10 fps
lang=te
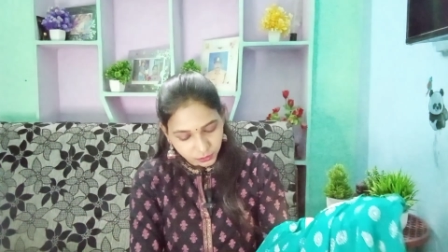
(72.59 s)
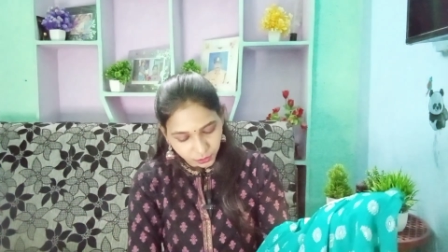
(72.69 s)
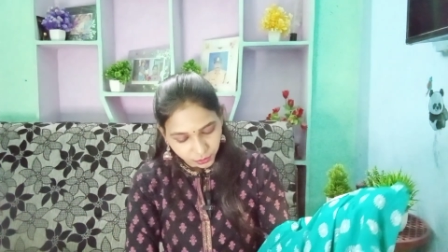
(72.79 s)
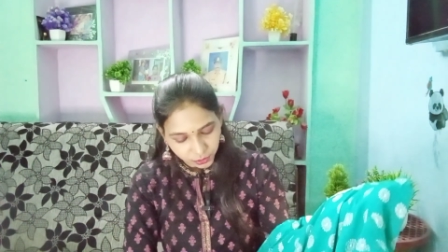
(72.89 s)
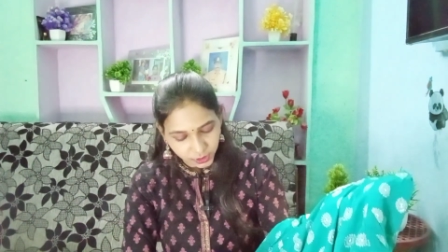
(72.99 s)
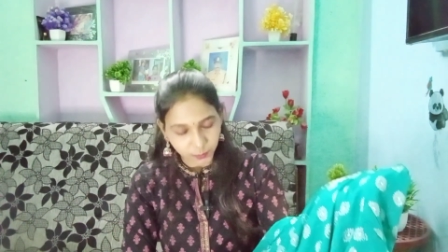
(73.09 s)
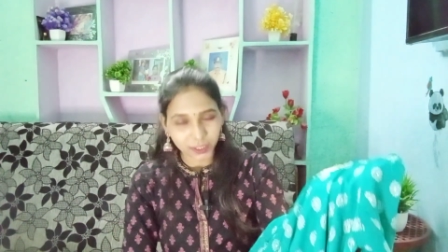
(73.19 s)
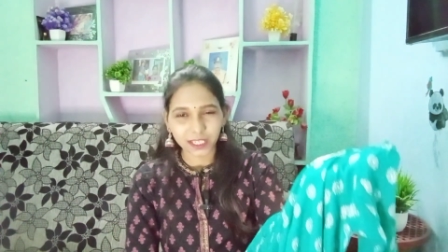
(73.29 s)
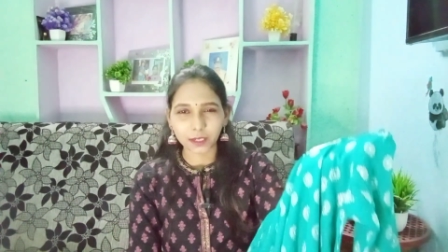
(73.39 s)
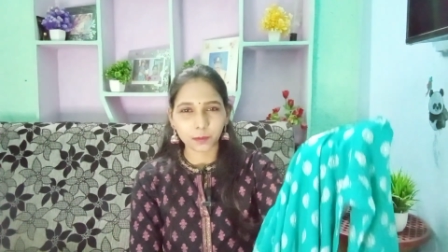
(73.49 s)
సో
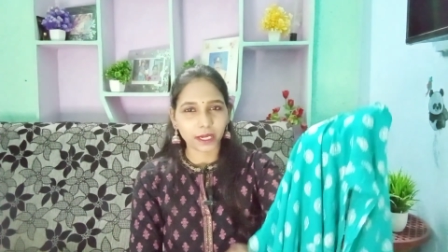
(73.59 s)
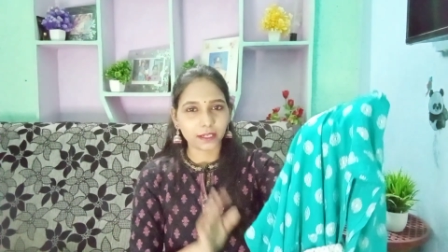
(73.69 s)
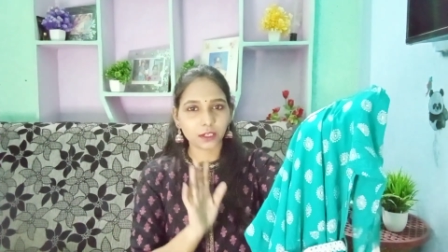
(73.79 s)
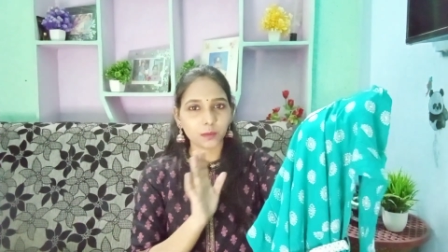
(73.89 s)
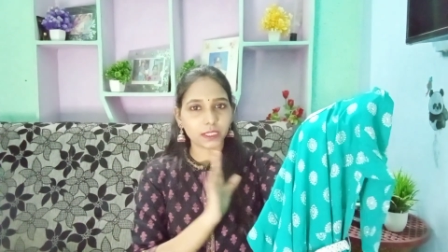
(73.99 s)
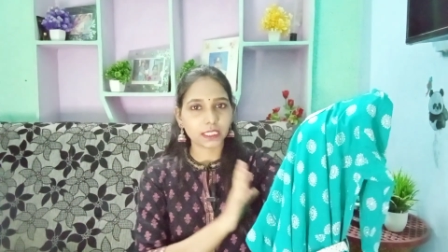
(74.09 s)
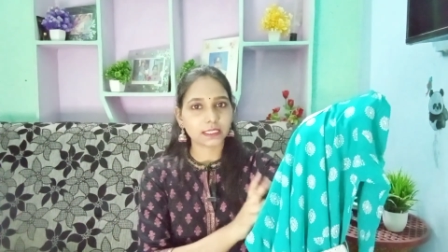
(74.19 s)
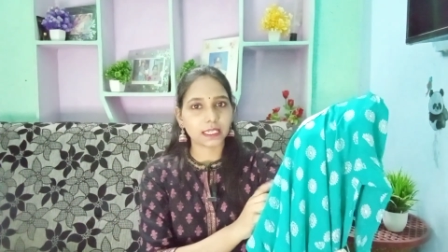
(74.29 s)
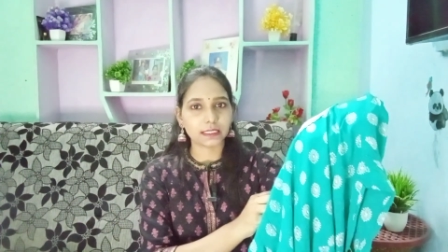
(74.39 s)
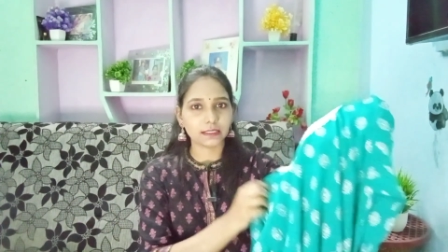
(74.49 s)
కిమయారా బ్రాండ్లో
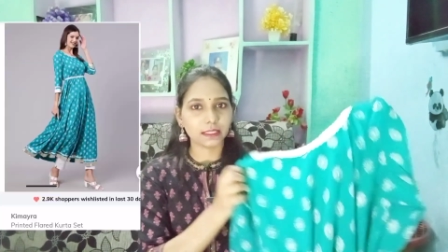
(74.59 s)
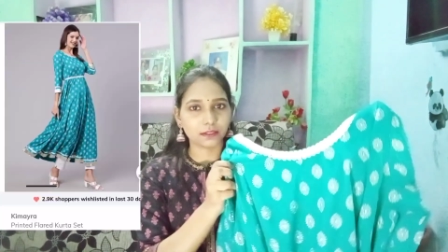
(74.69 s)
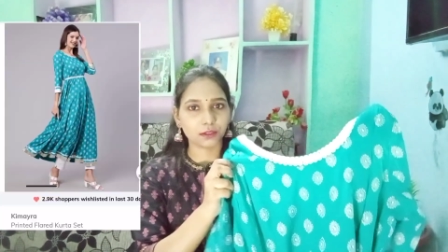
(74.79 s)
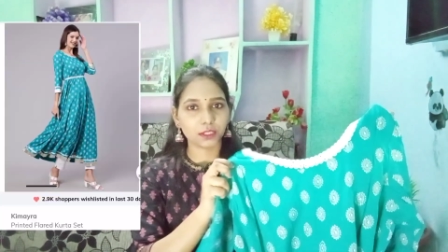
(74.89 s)
మనకి సైజెస్ ఎస్